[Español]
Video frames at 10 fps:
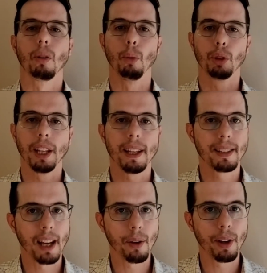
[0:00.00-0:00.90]
Como
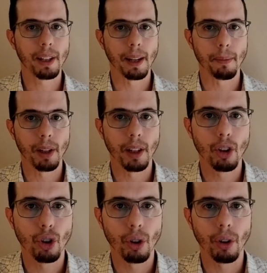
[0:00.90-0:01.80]
ustedes saben, también
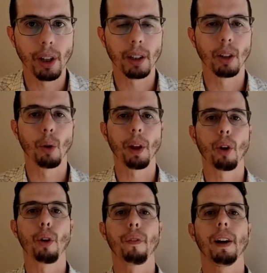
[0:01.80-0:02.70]
dentro de este
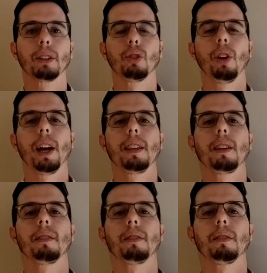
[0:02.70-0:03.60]
gobierno de facto de
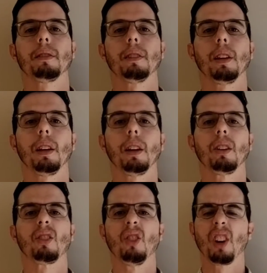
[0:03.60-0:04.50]
Áñez
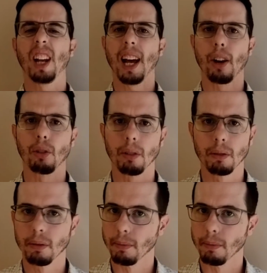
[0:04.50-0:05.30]
se congelaron